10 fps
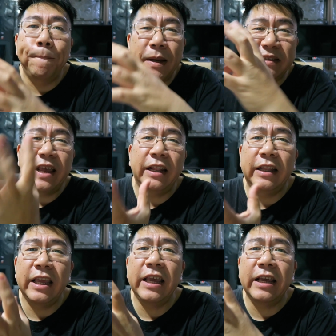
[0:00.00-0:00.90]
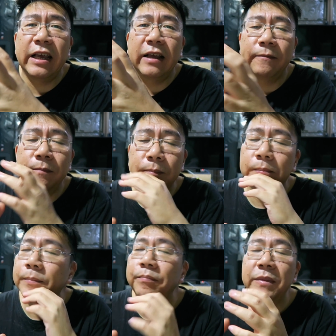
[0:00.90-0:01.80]
เปอร์เซ็นต์ที่
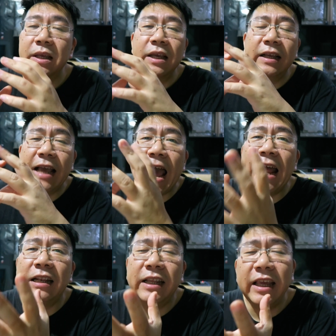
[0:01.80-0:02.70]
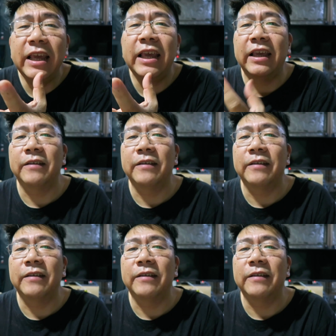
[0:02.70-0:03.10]
งานที่